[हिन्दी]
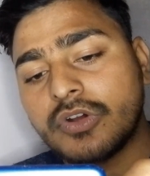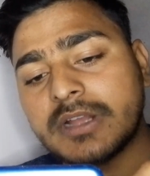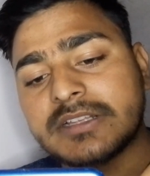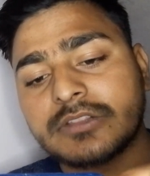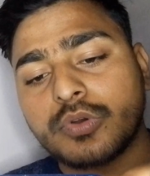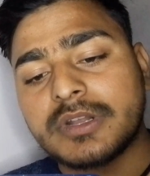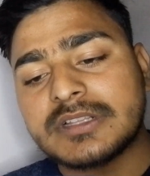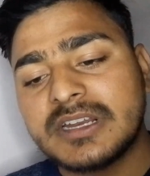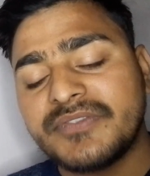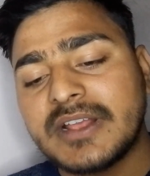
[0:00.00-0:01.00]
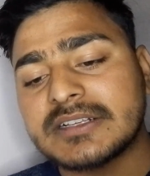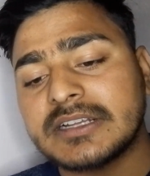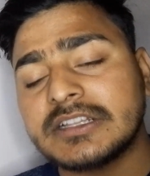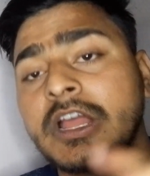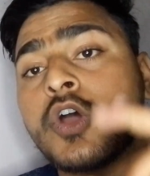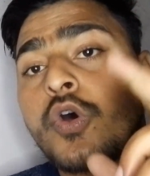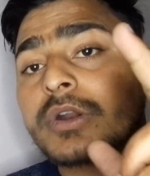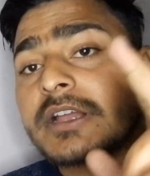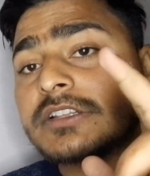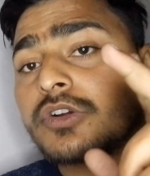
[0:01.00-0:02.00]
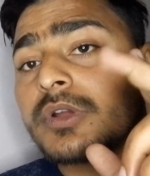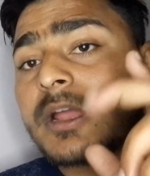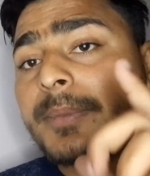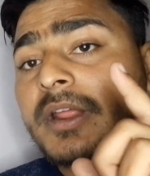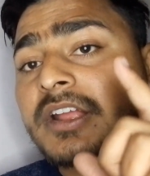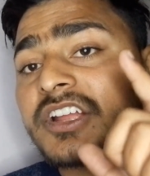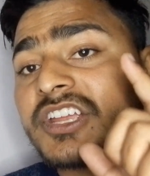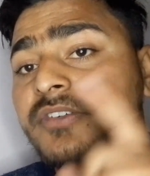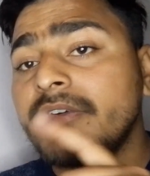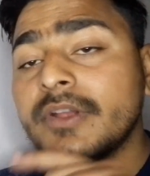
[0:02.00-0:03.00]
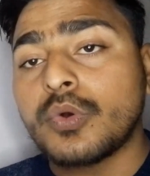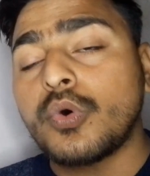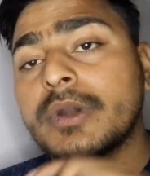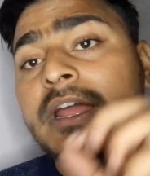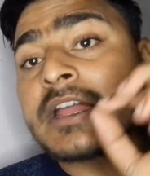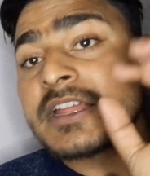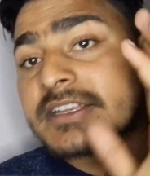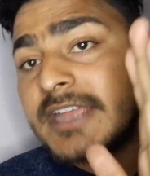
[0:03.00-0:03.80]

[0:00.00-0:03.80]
देखो गाइस हम थोड़ा सा रिफ्रेश करते हैं और गाइस देखो यहाँ पर एक गिव अवे कोड है